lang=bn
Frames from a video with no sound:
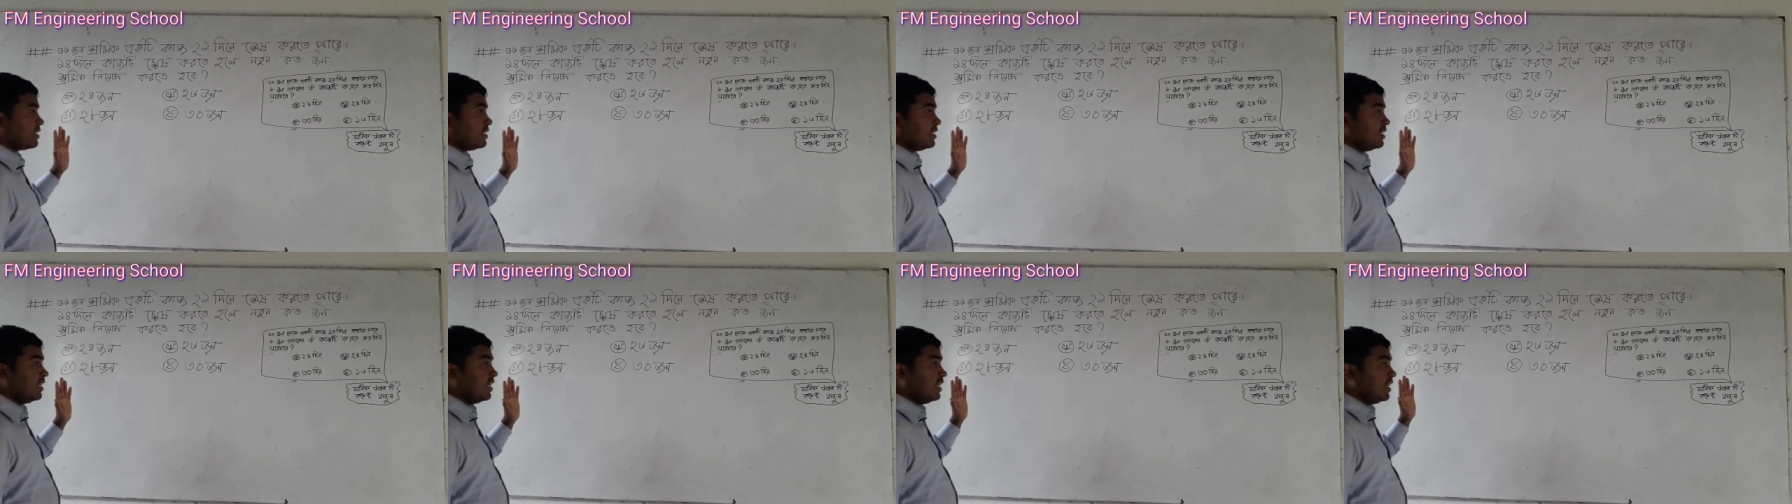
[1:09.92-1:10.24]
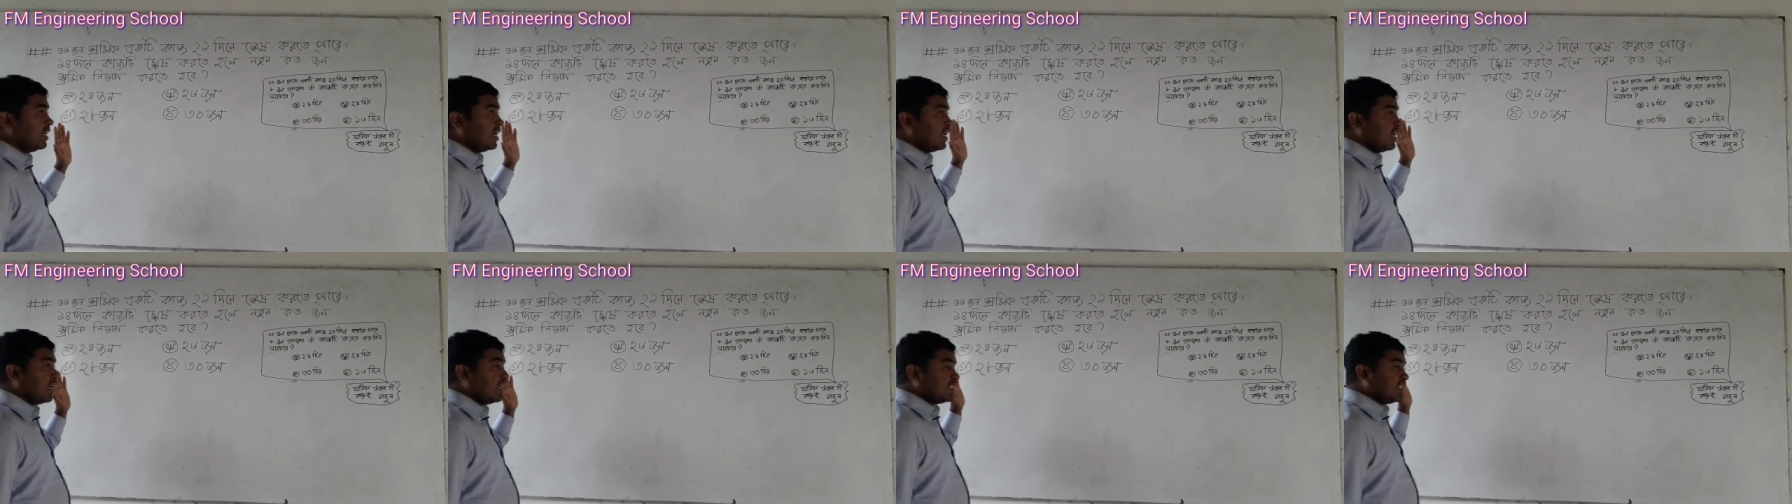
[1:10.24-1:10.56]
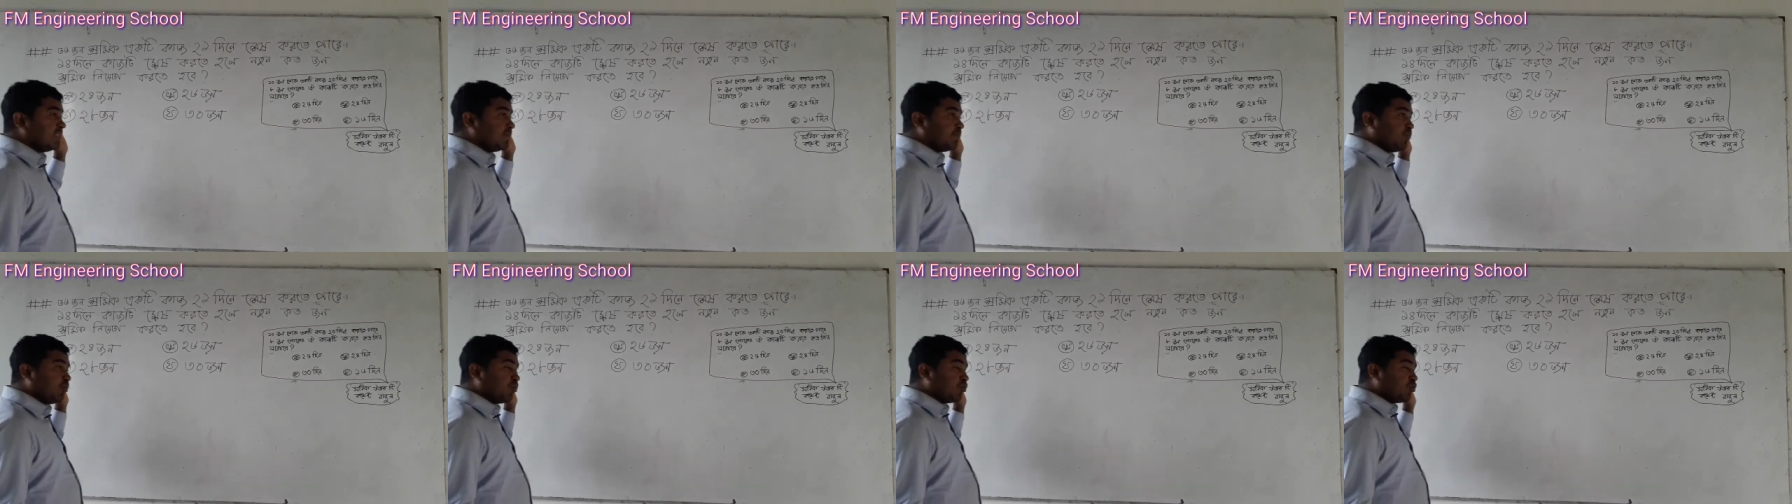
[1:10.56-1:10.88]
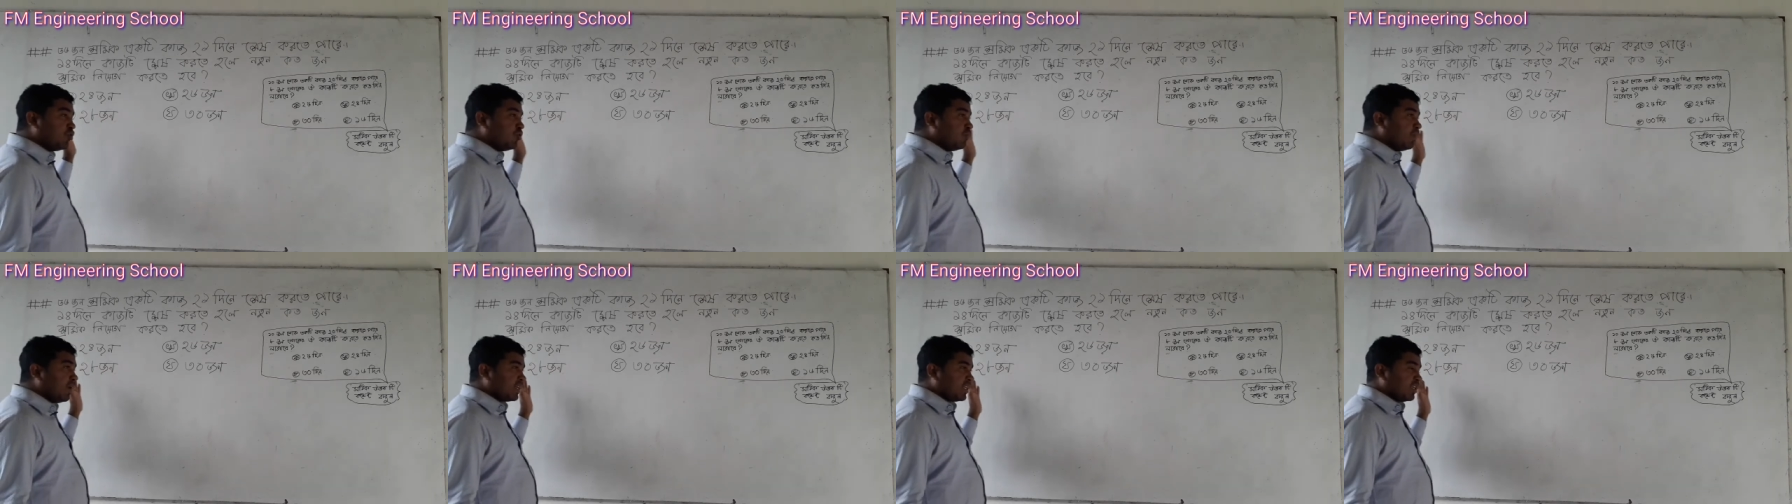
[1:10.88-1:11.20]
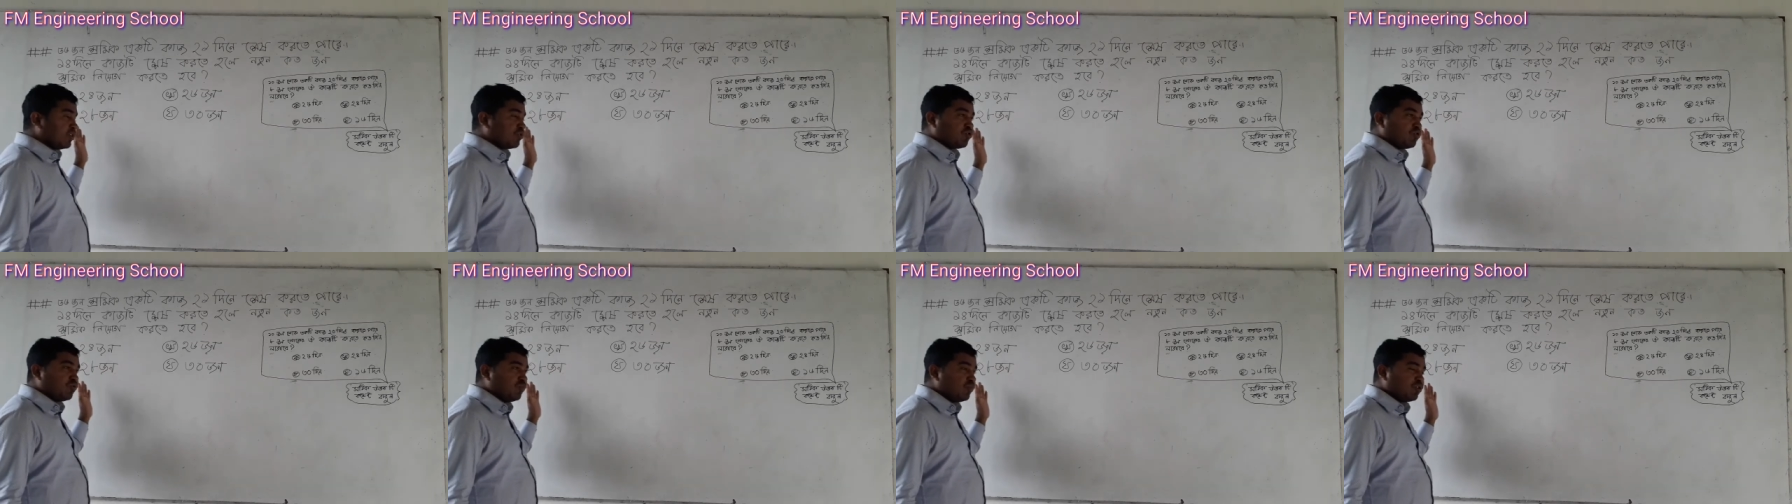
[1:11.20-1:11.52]
আছে যে প্রথম
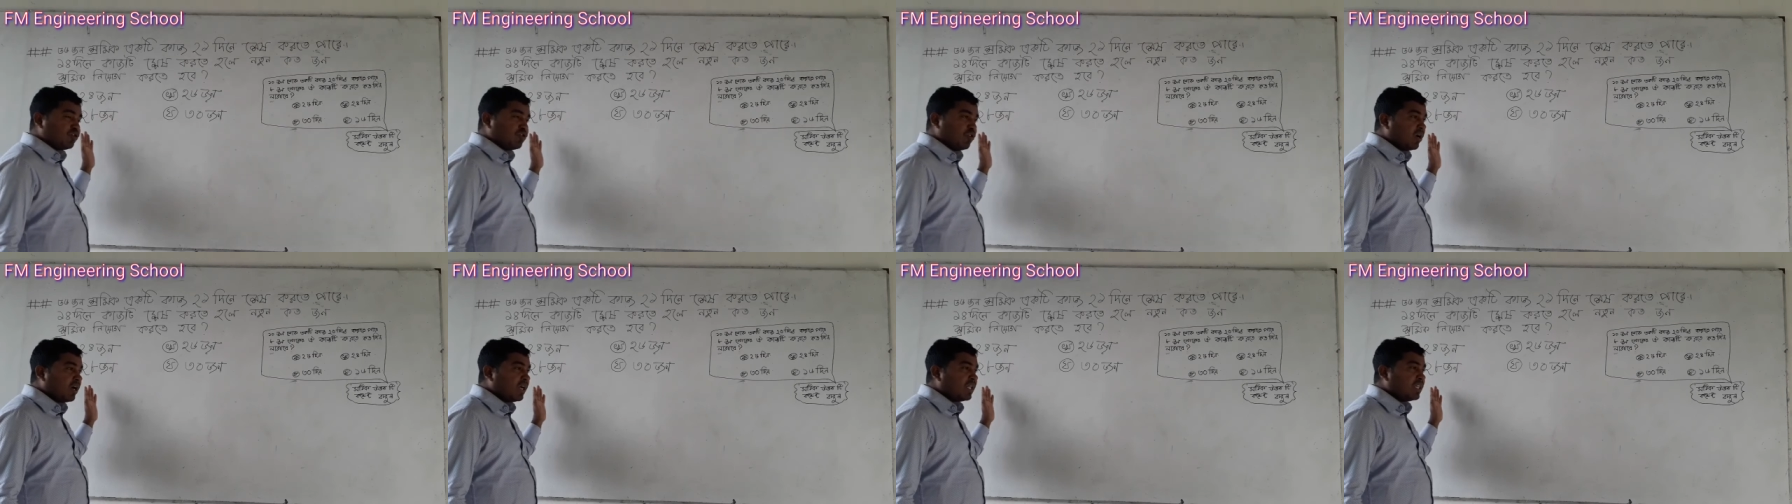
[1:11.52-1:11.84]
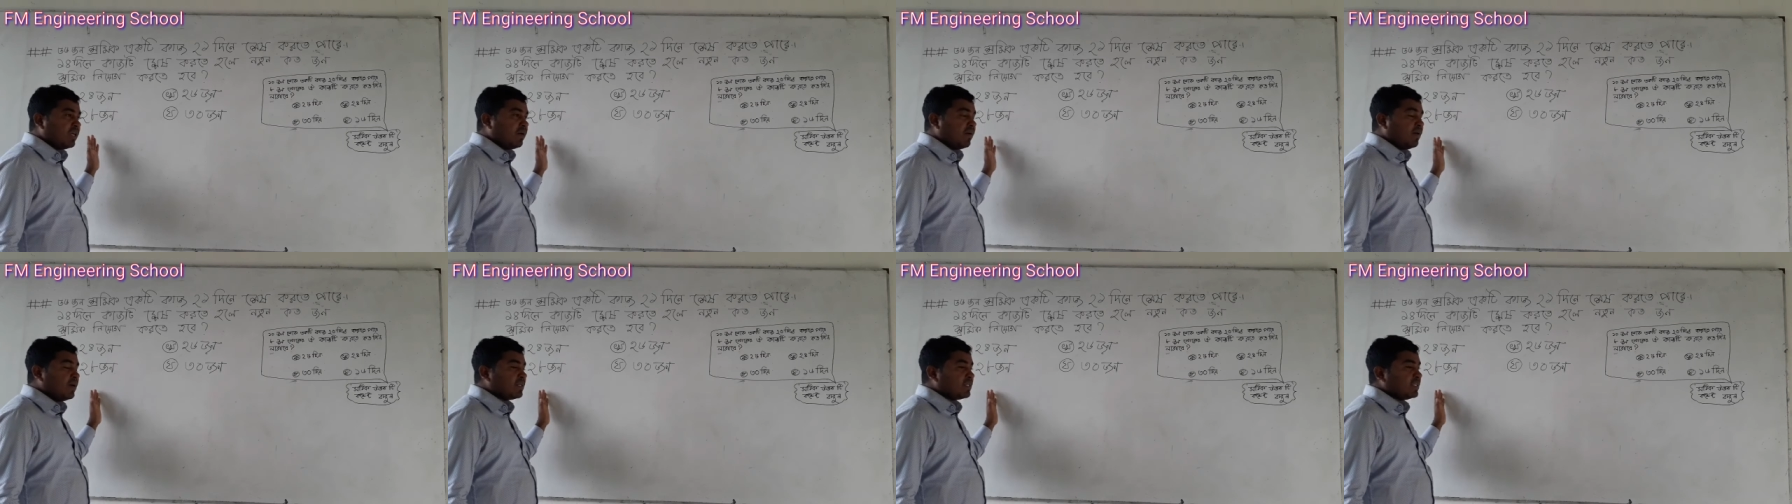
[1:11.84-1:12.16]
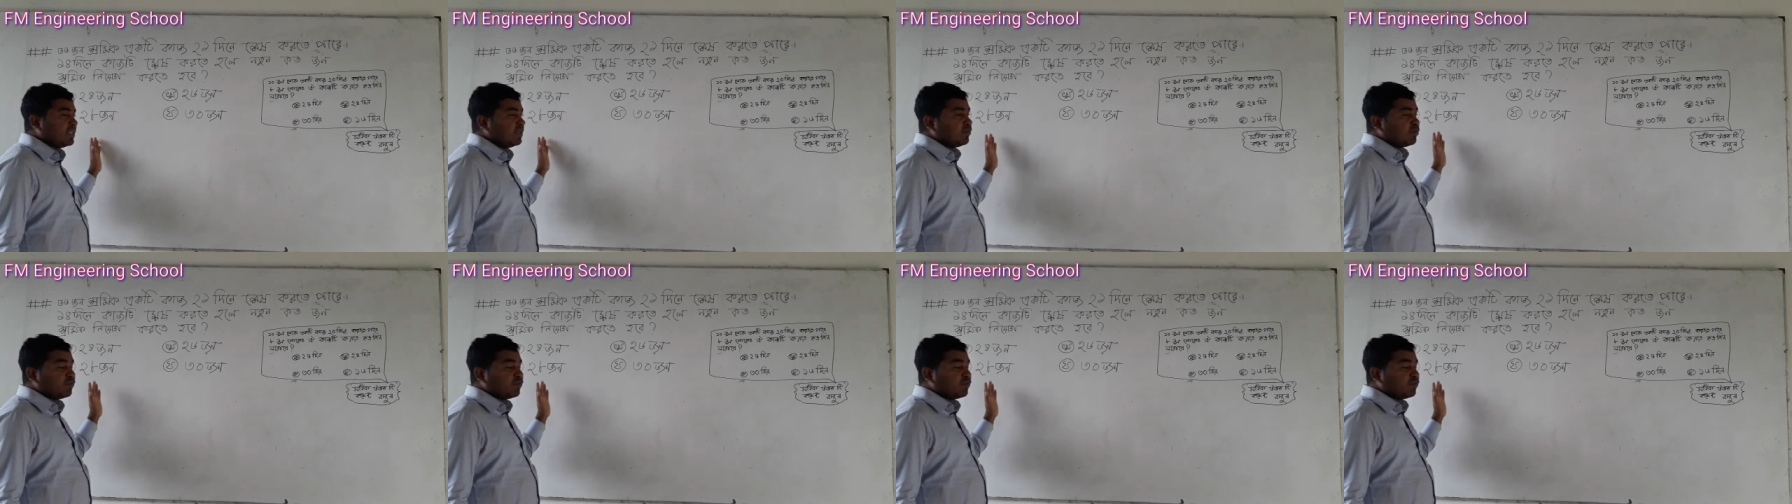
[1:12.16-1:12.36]
একটা শ্রমিক সংখ্যা দেওয়া আছে